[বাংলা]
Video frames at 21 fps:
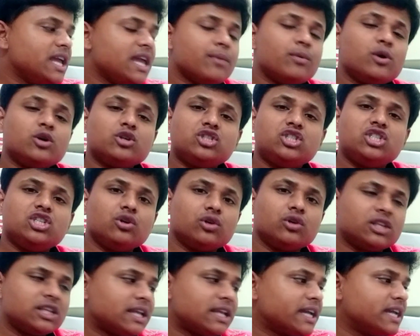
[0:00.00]
এবং
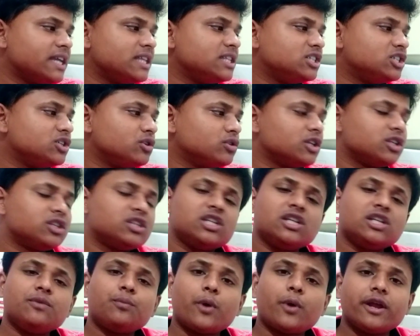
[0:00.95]
জিওতে দেখেন জিওতে
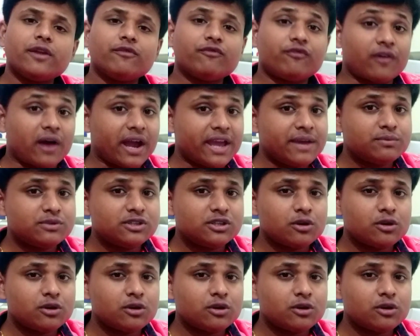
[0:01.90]
থ্রি পয়েন্ট ফাইভ